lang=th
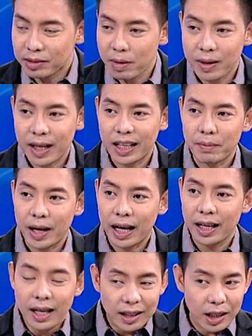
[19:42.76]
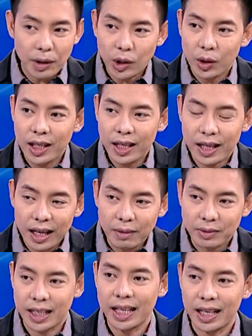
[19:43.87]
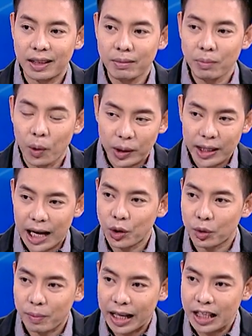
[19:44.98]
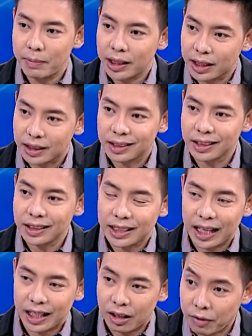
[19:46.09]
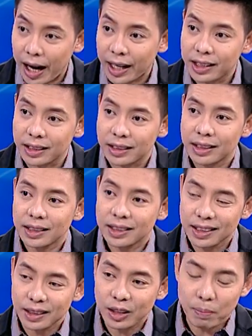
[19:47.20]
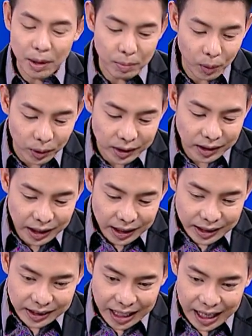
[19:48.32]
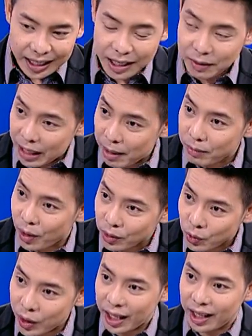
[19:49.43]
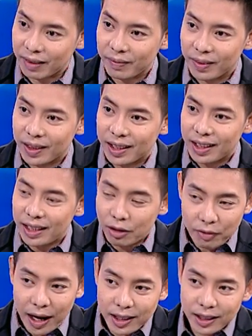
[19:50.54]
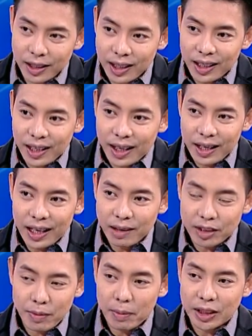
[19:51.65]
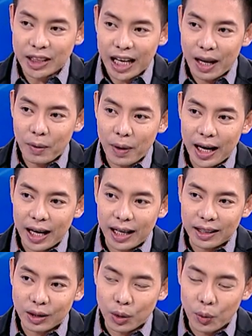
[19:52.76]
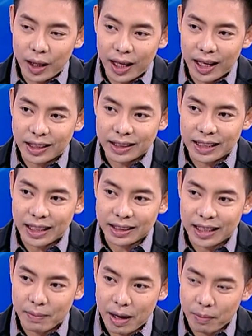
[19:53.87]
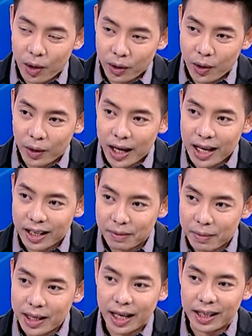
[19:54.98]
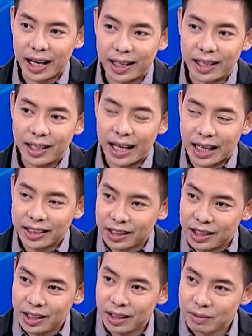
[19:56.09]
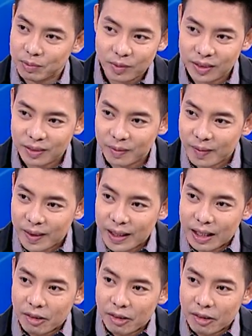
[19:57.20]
จะไม่มีใครทำอะไร แต่ว่าตอนนี้เริ่มจะเห็นผลทางกฎหมายที่มันเกิดขึ้นจากอีกฝ่ายหนึ่ง ซึ่งก็เป็นผลจากการกระทำของตัวเอง อีกฝ่ายหนึ่ง เริ่มจะไม่มั่นใจแล้วว่าตัวเองจะสามารถปรองดองได้หรือไม่อย่างไร หลังจากนี้ก็ท่านประยุทธ์บอก